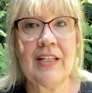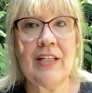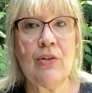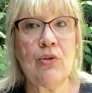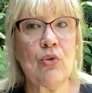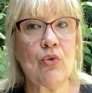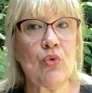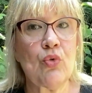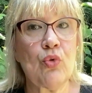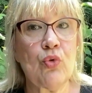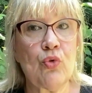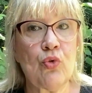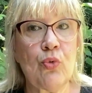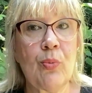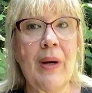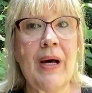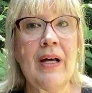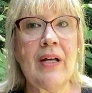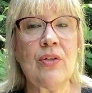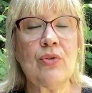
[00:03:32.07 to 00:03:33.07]
kilo
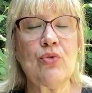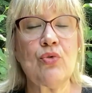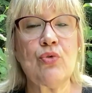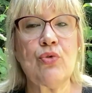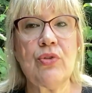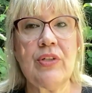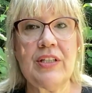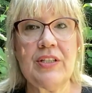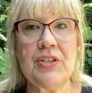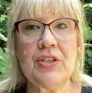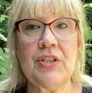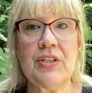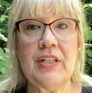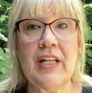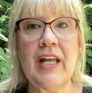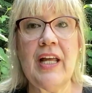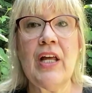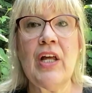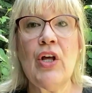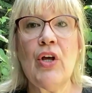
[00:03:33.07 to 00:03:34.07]
tutma
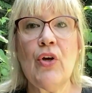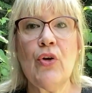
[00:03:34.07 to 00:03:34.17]
sürecinde